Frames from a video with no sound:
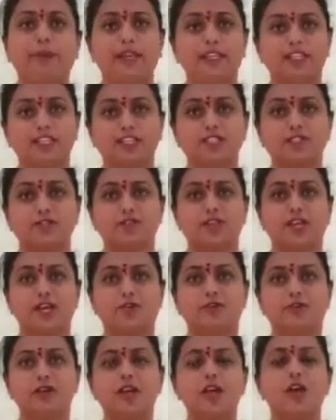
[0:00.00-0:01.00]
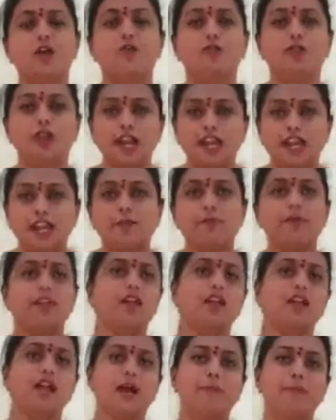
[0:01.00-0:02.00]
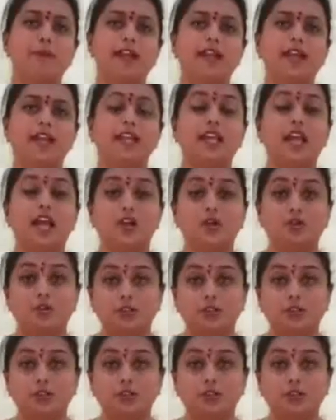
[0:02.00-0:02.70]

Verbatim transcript: పనిచేస్తున్నారు వాళ్ళని మనం కాపాడాలి ఆ